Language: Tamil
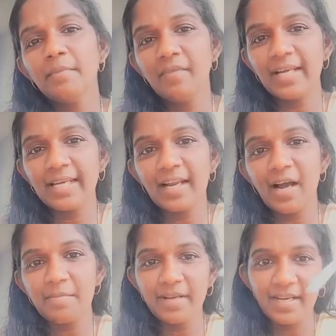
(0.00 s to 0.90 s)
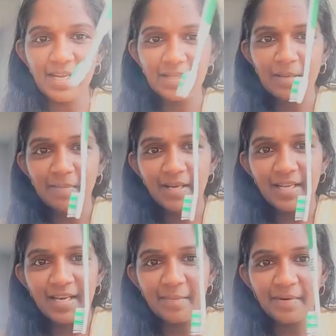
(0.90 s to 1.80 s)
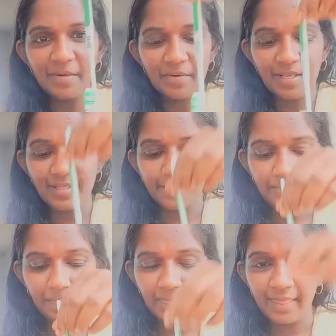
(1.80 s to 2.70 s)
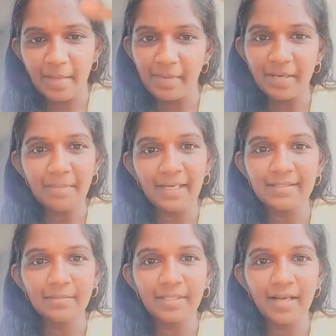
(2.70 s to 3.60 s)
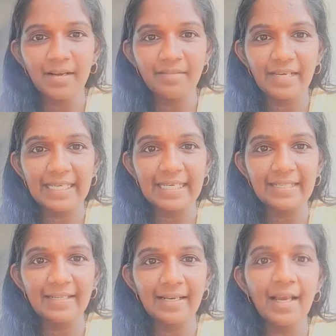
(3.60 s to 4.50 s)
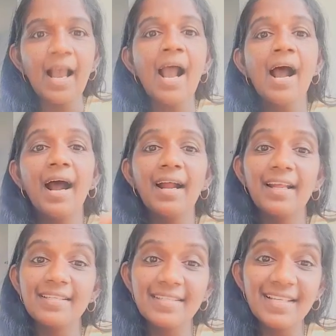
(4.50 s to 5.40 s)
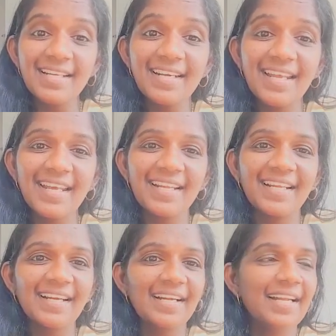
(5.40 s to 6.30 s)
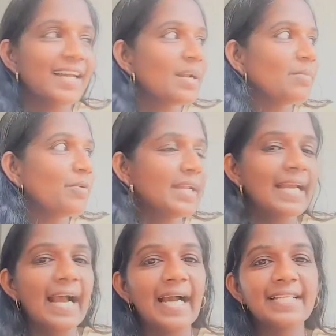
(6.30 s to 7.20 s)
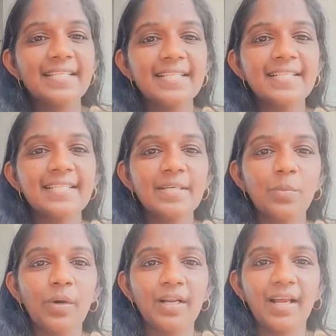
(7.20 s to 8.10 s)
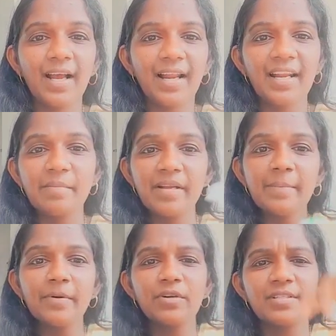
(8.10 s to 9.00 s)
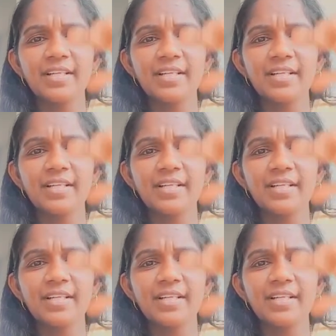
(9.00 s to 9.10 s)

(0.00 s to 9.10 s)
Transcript: வைக்கலாம் அப்படின்னா இந்த மாதிரி என்ன பண்ணக்கூடாது இந்த மாதிரி மேக்ஸிமம் யாரும் வைக்கிறது இல்லை ஆனால் சில நேரங்களில் நம்மளுடைய அர்ஜென்சி ஒர்க்கால் நம்ம என்ன பண்ணுறோம்